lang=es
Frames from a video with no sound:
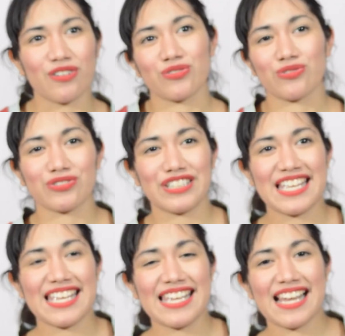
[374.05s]
con sus
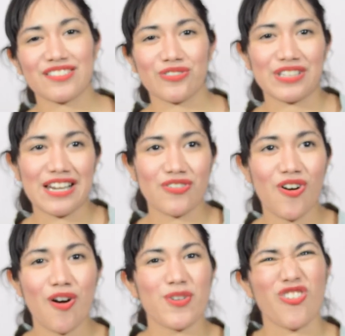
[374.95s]
tías, con el
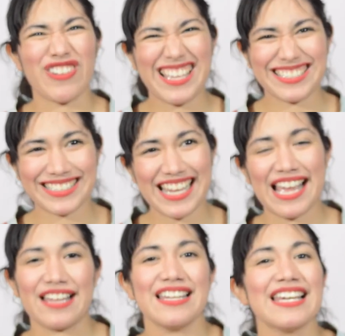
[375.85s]
novio, con quien sea.